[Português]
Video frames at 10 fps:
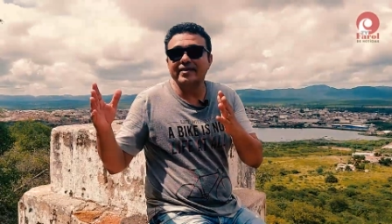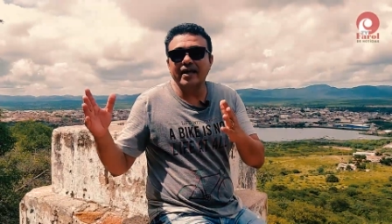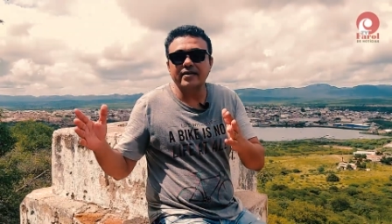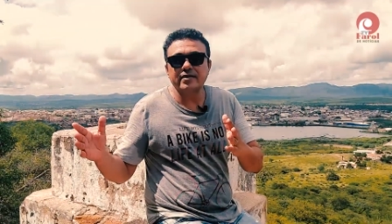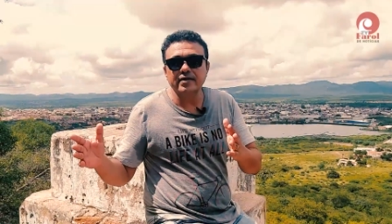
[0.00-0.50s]

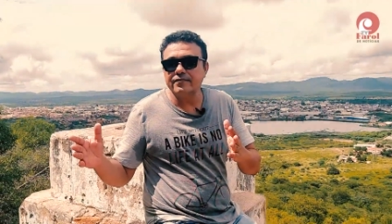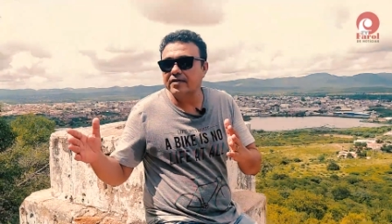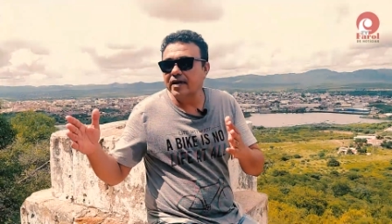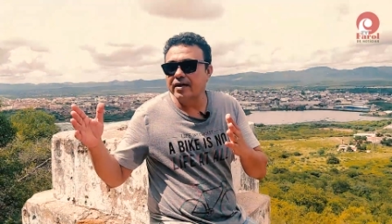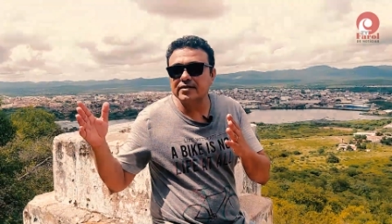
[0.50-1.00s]
nativa
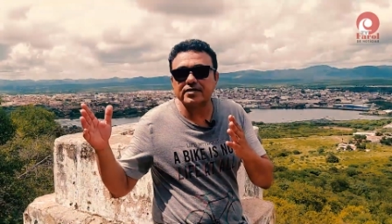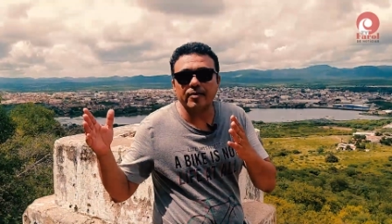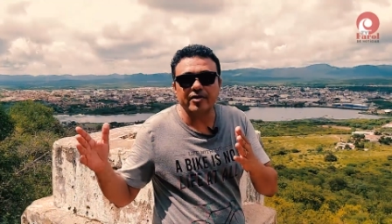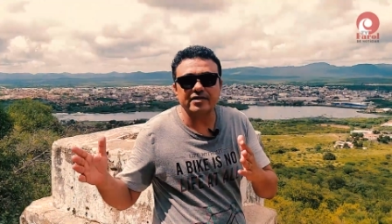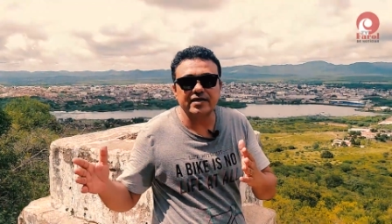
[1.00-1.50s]
que ainda está
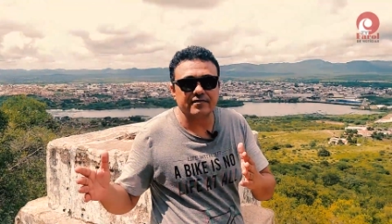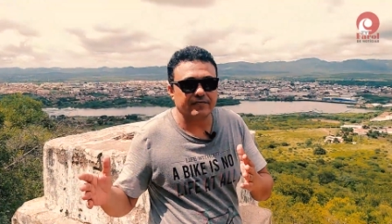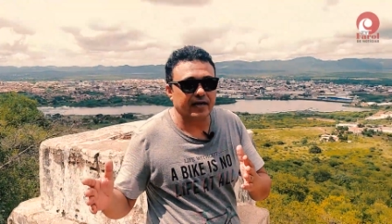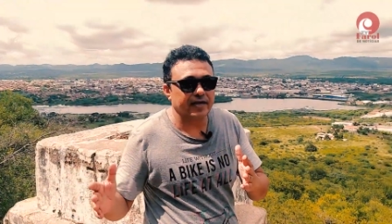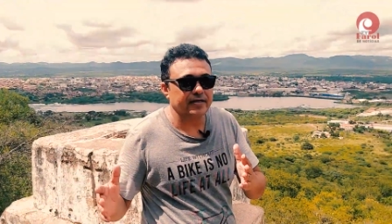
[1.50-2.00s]

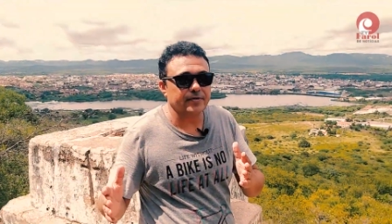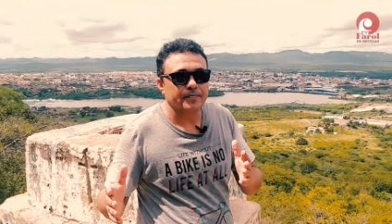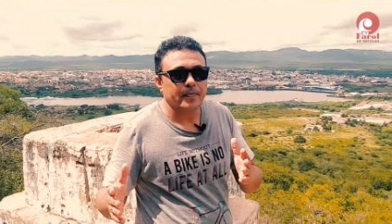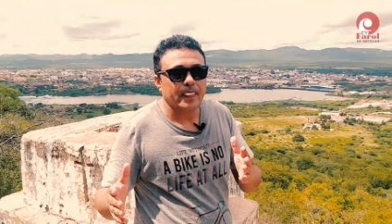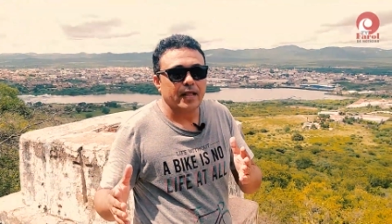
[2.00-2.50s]
preservada.
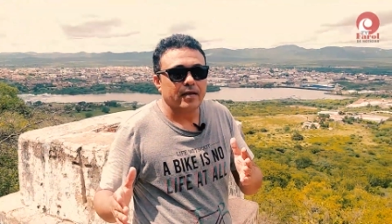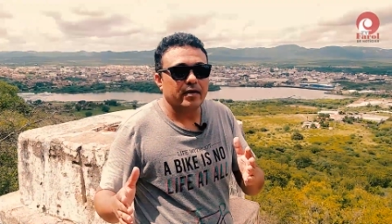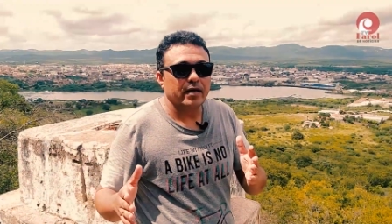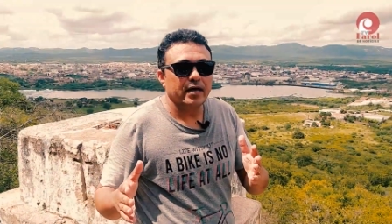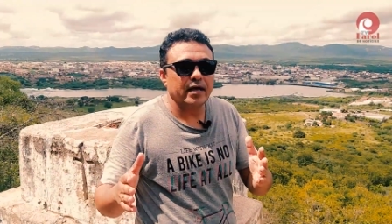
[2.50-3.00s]

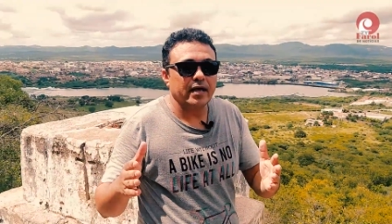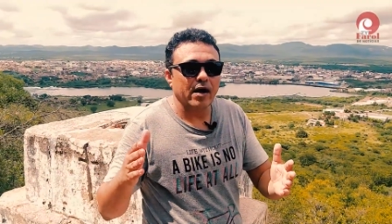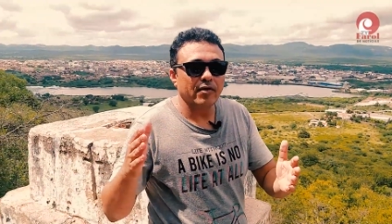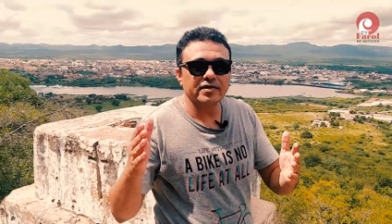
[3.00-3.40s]
É, é, uma